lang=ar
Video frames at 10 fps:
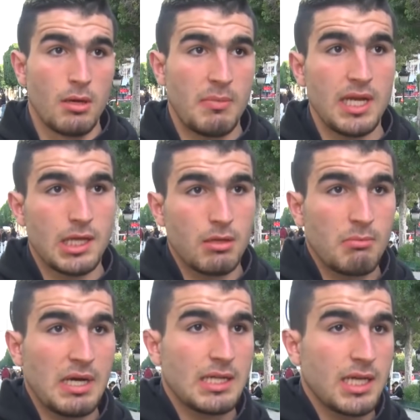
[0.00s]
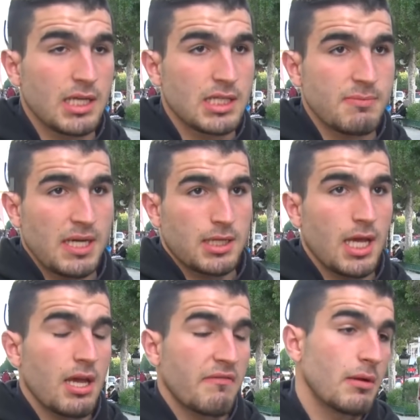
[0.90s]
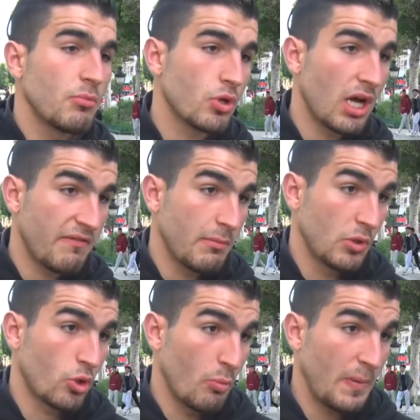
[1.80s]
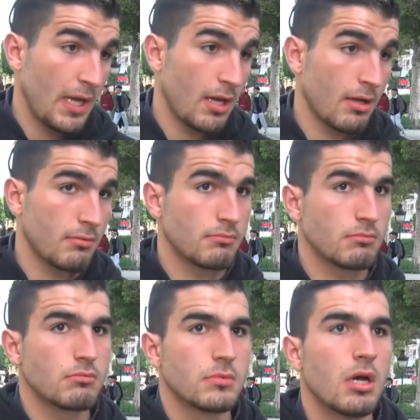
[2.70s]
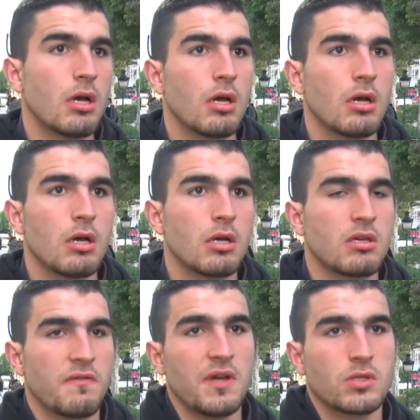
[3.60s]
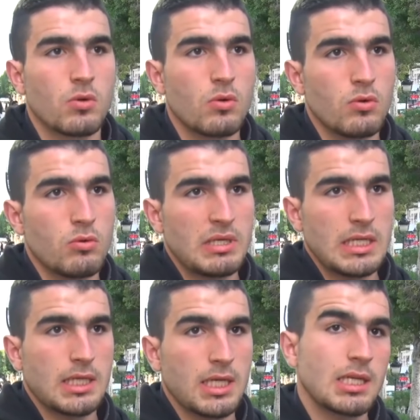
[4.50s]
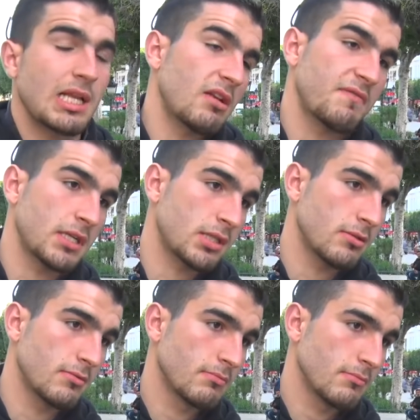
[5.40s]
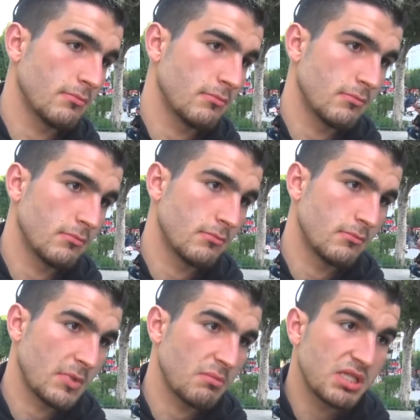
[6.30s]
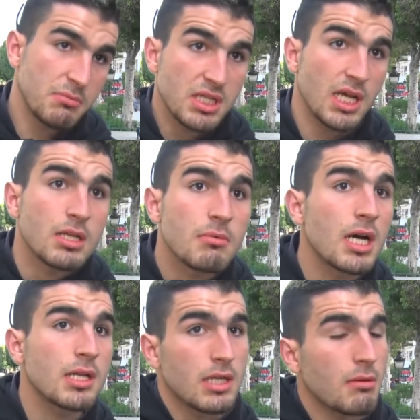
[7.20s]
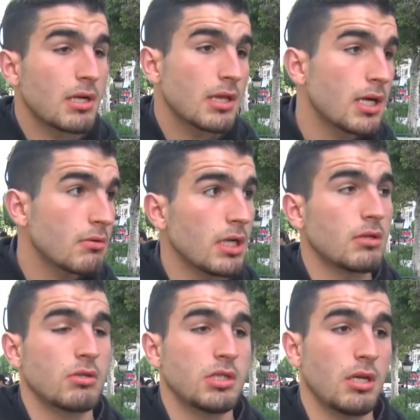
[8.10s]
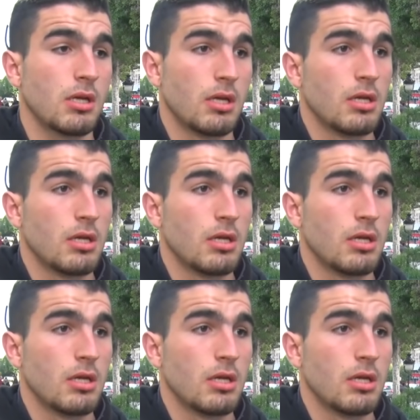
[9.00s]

معناتها من بعد انا كي سمعت هي افا مو ترومبي أه كيفاش نقول معناتها انا طلعت فرنسا باش نمشي نخدم غادي نعمل دار واحد كل شيء